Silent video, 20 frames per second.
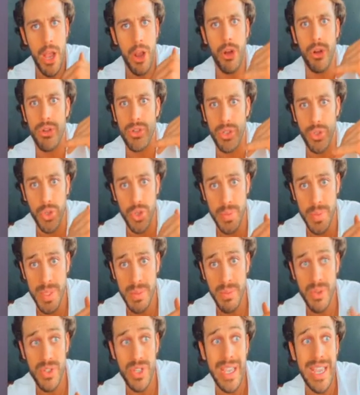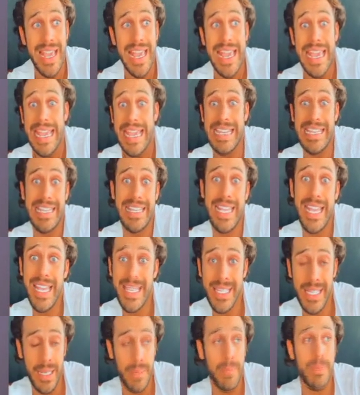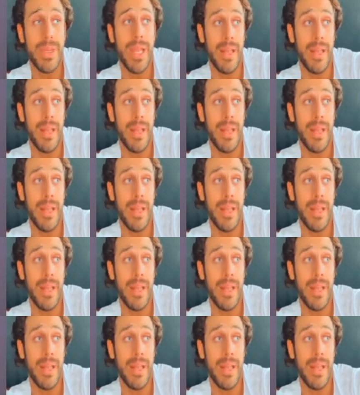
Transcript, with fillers: con nosotros mismos y si te dicen,